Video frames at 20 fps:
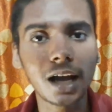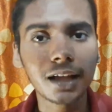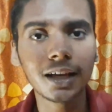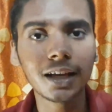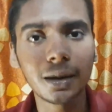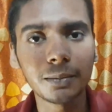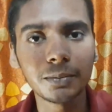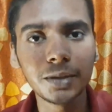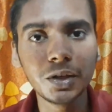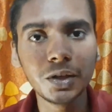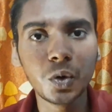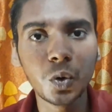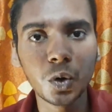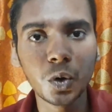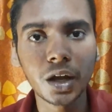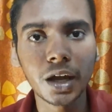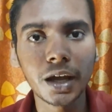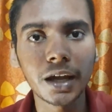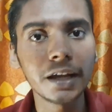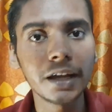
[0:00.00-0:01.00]
ज़्यादा अमीर हो
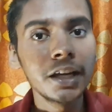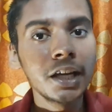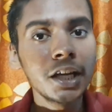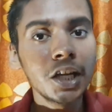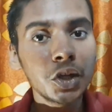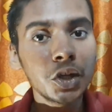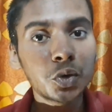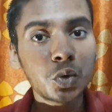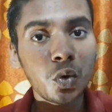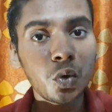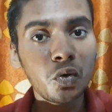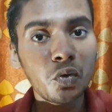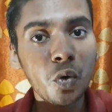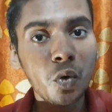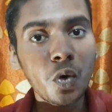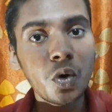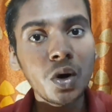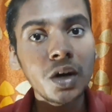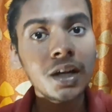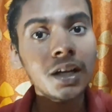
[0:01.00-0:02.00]
रहा है तो
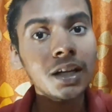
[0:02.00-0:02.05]
वो